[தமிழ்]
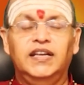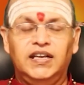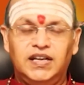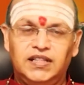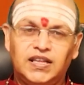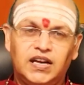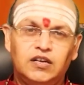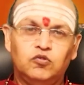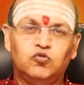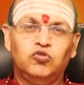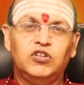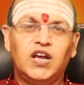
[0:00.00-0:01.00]
நீங்கள்
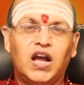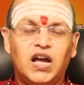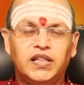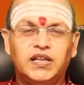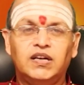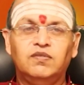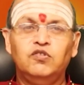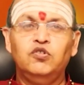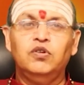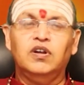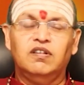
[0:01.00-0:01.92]
தரக்கூடிய ஆதரவு